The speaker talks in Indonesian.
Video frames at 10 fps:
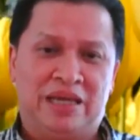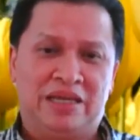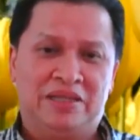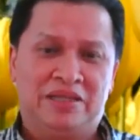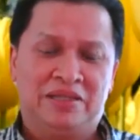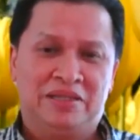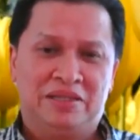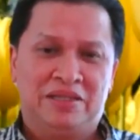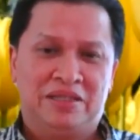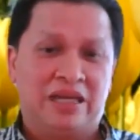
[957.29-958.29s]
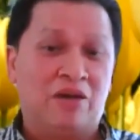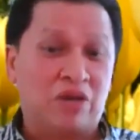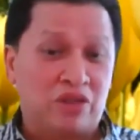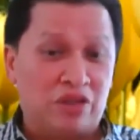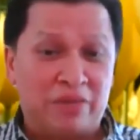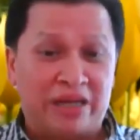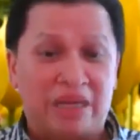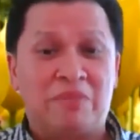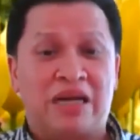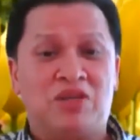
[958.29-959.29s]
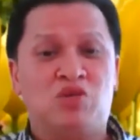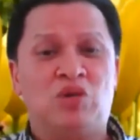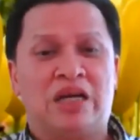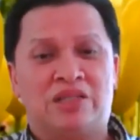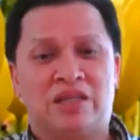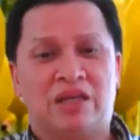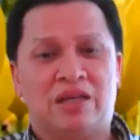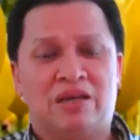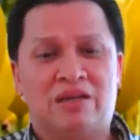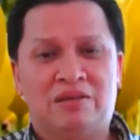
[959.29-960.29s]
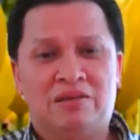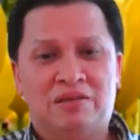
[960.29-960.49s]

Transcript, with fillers: Ya, sehingga waktu itu mereka marah juga ke saya.